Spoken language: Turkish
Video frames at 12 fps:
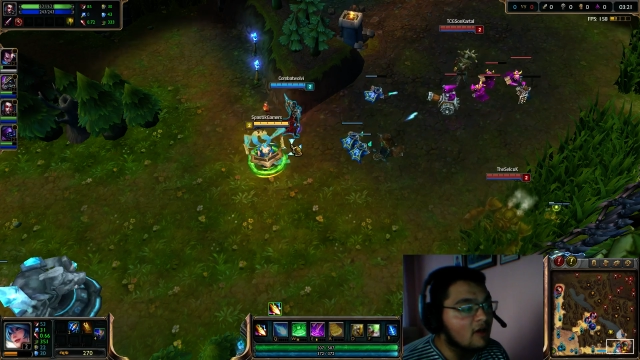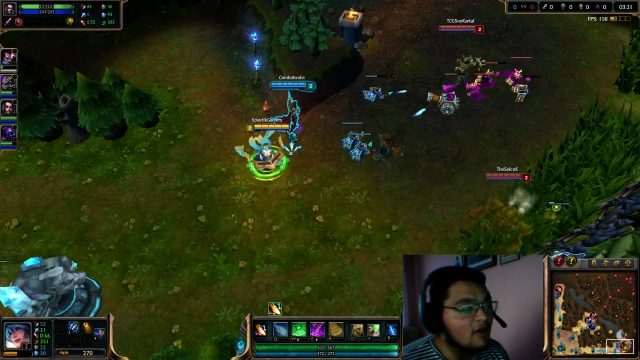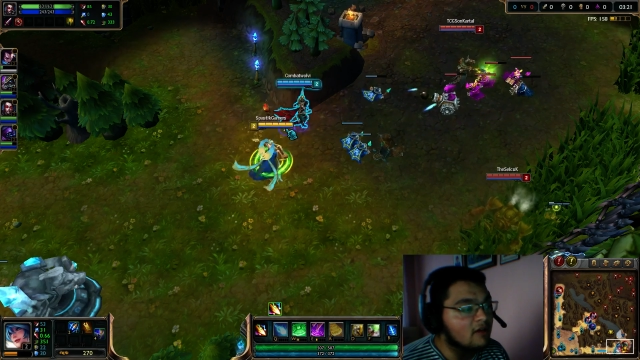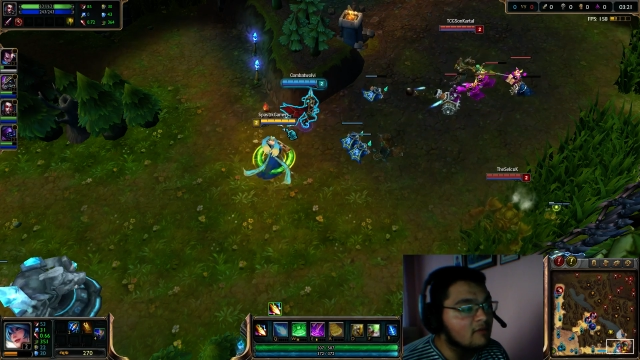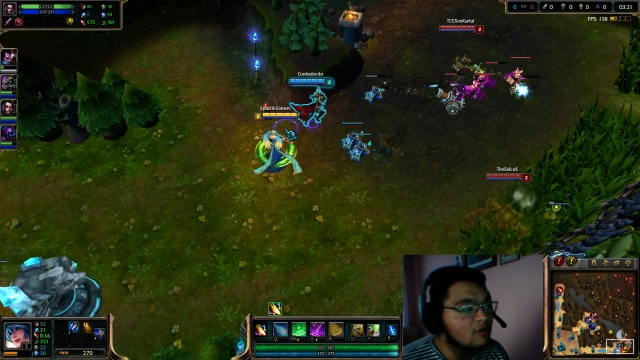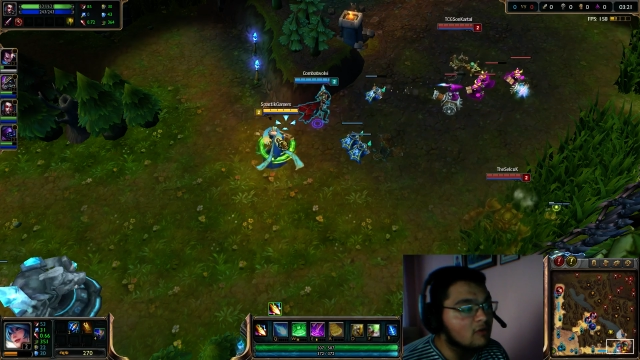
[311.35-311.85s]

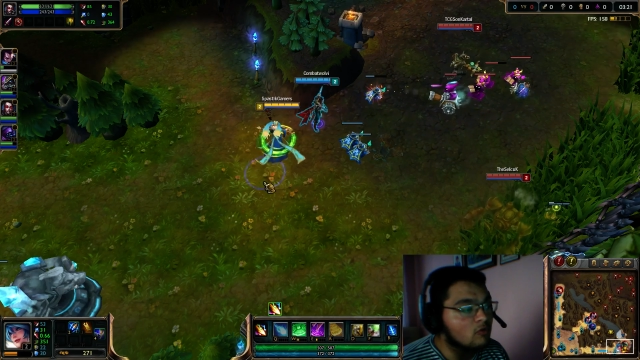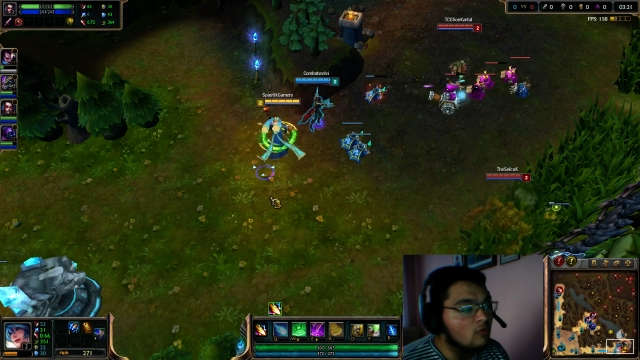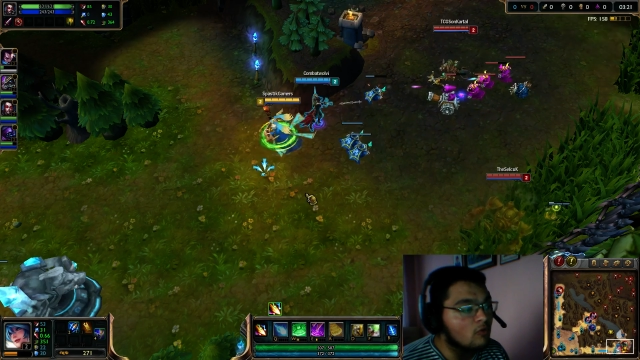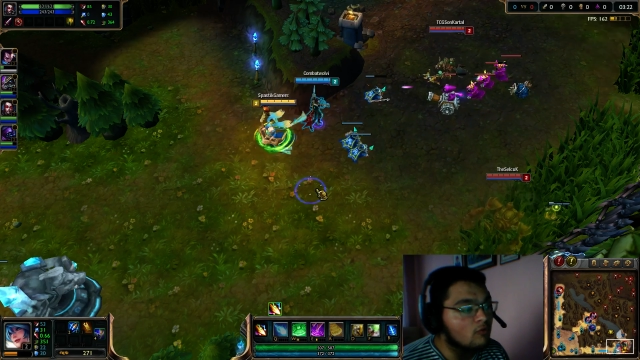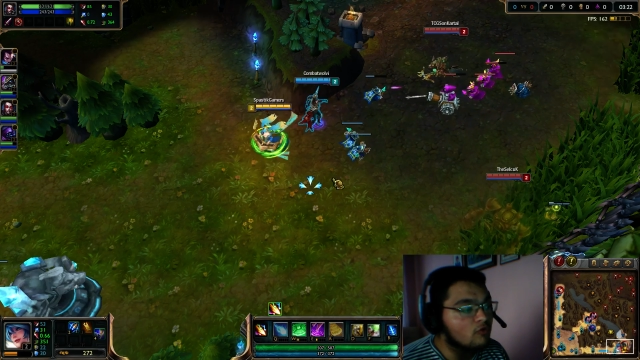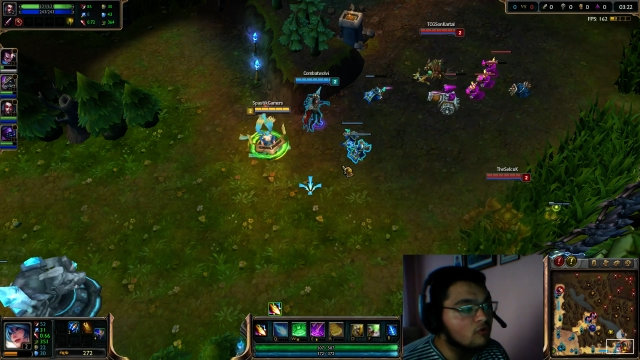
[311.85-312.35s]
adamın
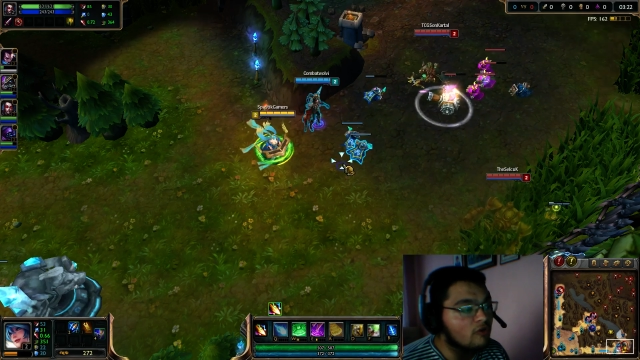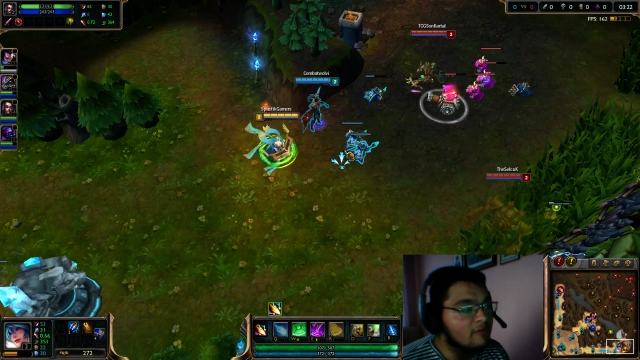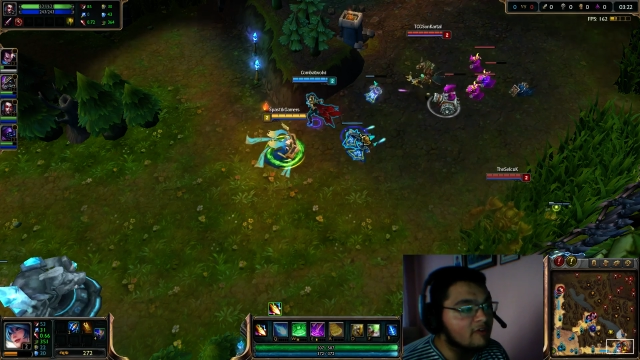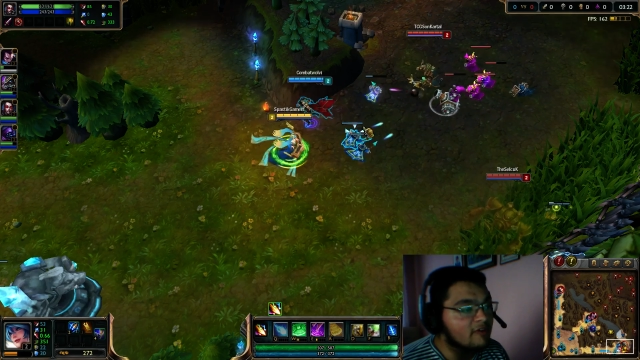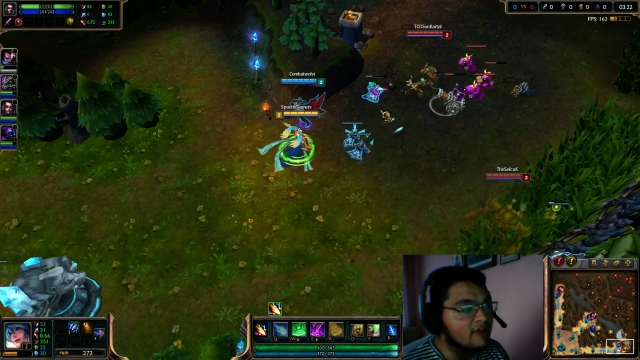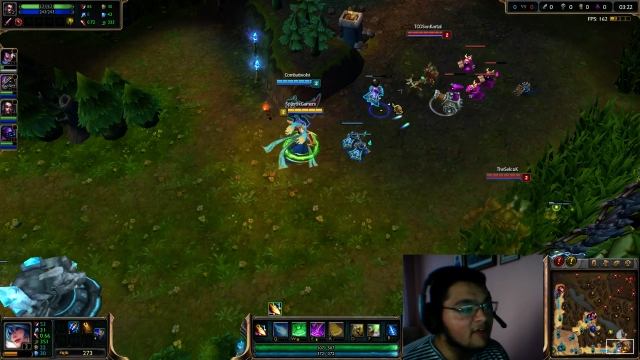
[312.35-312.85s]
son vuruş
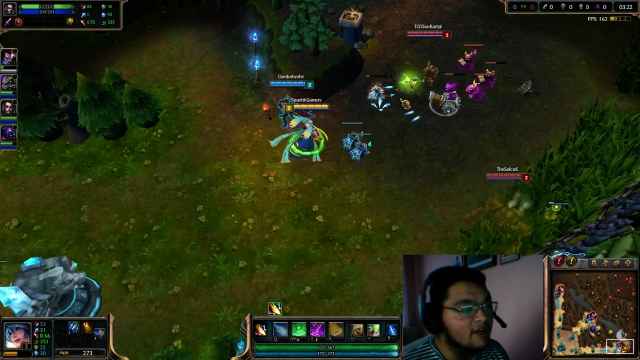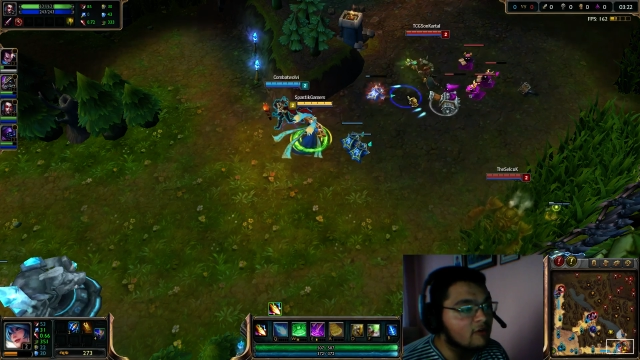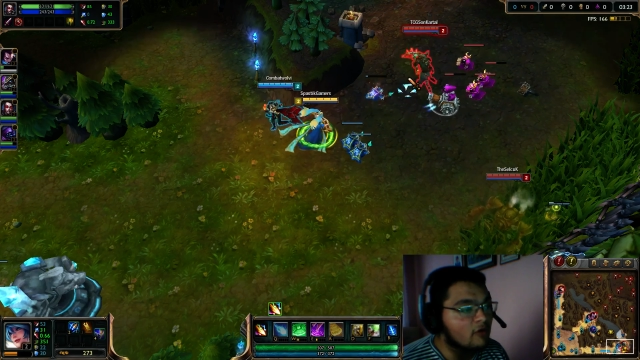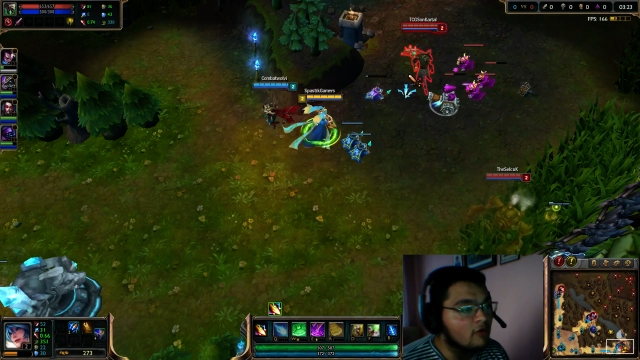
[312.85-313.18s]
yapması gerekiyor.